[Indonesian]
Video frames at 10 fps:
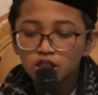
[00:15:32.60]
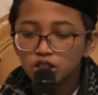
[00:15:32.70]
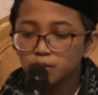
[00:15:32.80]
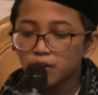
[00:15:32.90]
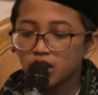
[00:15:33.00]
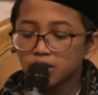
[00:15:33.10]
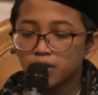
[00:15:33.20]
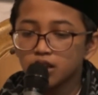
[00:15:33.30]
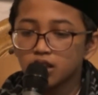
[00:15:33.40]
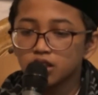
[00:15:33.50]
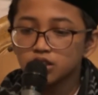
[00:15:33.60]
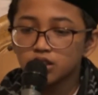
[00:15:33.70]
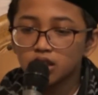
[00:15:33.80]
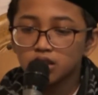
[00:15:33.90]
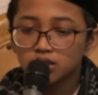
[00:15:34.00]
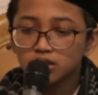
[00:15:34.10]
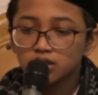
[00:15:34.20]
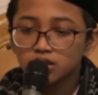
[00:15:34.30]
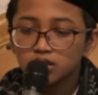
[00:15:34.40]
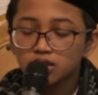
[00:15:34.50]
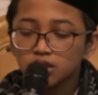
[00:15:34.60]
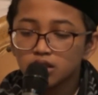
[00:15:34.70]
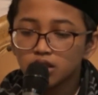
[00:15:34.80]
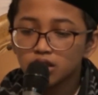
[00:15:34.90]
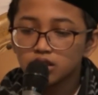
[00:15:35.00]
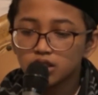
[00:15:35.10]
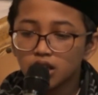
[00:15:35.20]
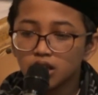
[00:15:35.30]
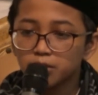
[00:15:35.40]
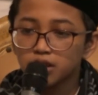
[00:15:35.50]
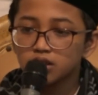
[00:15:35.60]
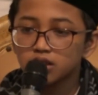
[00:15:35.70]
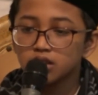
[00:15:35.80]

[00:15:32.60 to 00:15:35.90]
Sebagaimana kisah sahabat